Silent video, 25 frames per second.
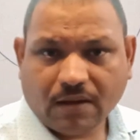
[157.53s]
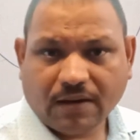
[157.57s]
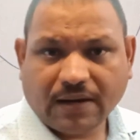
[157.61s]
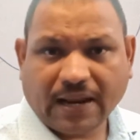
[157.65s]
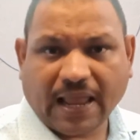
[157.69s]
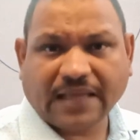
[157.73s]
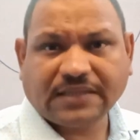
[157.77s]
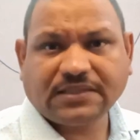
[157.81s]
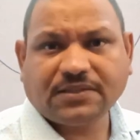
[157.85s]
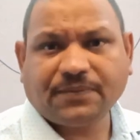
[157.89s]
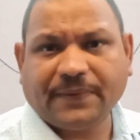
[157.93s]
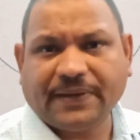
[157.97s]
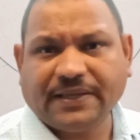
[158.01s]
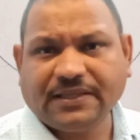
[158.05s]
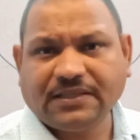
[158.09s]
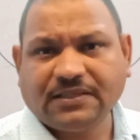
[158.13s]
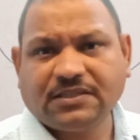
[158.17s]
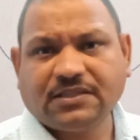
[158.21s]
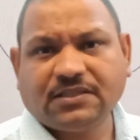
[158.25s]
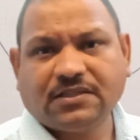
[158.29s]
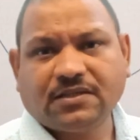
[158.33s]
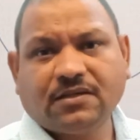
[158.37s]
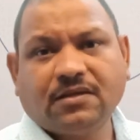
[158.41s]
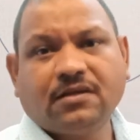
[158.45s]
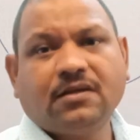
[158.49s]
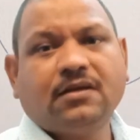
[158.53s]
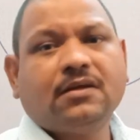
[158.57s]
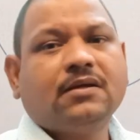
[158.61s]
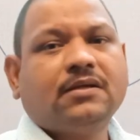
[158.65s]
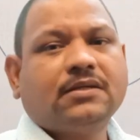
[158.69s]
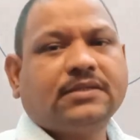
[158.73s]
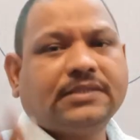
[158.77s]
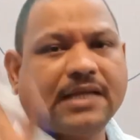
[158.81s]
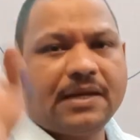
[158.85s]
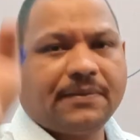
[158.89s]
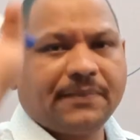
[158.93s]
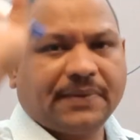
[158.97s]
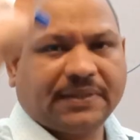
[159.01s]
लास्ट बेंच
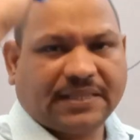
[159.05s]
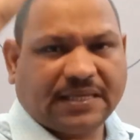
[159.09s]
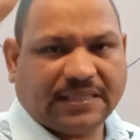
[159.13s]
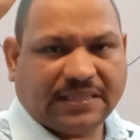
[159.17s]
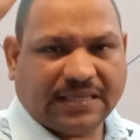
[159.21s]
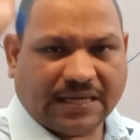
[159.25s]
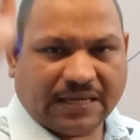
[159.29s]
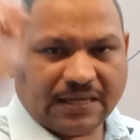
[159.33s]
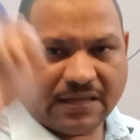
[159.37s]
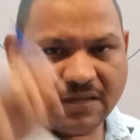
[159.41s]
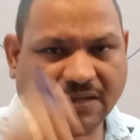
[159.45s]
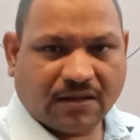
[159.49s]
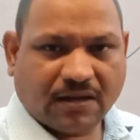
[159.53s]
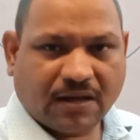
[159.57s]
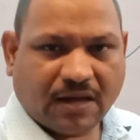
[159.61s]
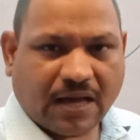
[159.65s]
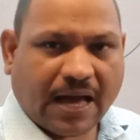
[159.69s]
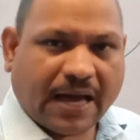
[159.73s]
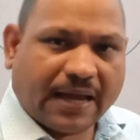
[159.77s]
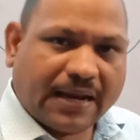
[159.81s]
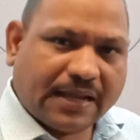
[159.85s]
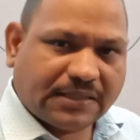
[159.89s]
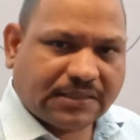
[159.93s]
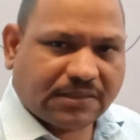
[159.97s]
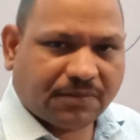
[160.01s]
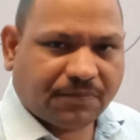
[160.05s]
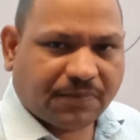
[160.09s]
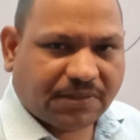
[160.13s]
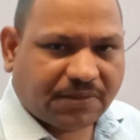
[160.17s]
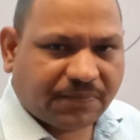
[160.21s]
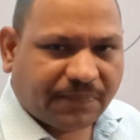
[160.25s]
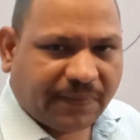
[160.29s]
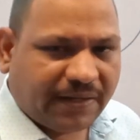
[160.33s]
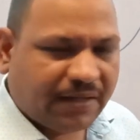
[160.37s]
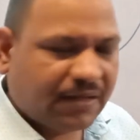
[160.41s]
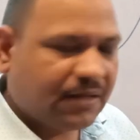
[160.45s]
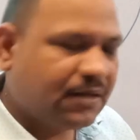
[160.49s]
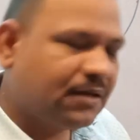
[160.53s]
जय माता दी आ रहा है समझ
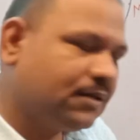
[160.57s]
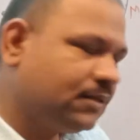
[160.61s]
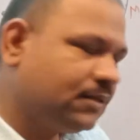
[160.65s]
में